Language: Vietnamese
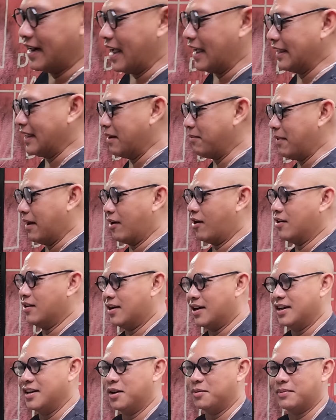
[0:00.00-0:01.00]
ra nha bà
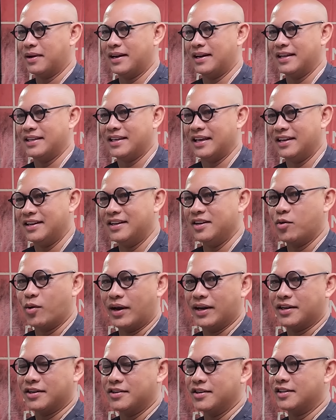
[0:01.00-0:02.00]
con ơi. Hôm nay là chỉ đi
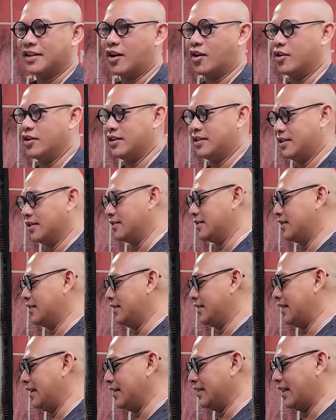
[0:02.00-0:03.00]
quay trước thôi. Chương
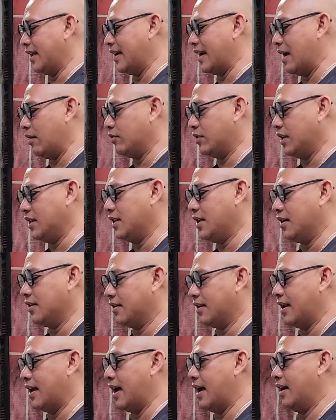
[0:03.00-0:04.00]
trình Tiếng Rao chính
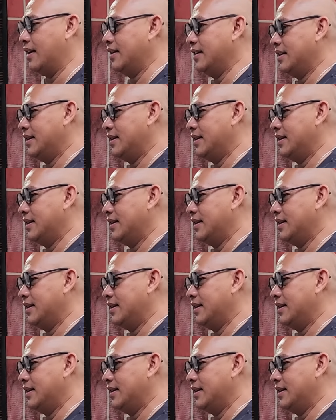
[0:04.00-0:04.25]
thức là